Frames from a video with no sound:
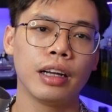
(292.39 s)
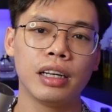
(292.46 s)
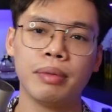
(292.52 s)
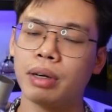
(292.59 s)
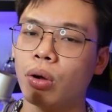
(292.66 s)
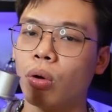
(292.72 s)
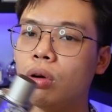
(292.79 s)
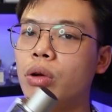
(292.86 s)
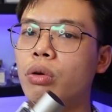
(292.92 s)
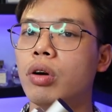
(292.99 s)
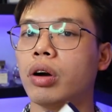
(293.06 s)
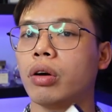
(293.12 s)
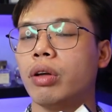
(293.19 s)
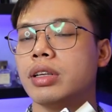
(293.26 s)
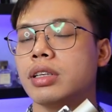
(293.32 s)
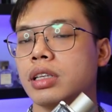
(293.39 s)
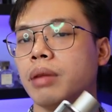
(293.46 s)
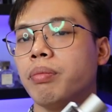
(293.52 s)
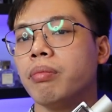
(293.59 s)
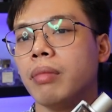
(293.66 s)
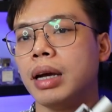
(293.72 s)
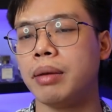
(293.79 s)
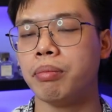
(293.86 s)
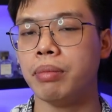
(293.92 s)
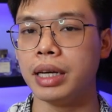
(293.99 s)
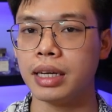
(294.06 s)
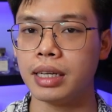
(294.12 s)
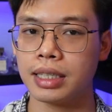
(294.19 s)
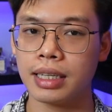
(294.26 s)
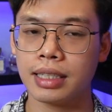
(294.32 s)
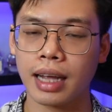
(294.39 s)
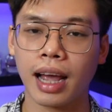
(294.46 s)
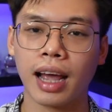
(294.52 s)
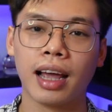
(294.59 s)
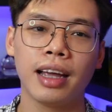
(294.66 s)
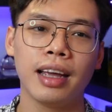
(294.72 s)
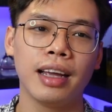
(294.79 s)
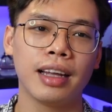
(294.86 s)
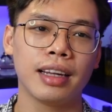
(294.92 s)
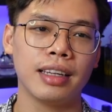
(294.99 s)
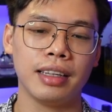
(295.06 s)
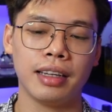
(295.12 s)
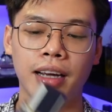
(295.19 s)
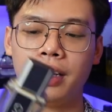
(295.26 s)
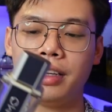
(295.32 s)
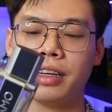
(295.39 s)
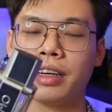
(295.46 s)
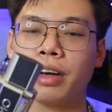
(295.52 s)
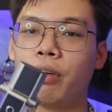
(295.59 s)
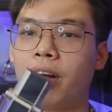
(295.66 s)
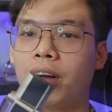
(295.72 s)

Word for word: nhưng mà độ lưu hương nó lại rất bền bỉ ở trên da thì đây như kiểu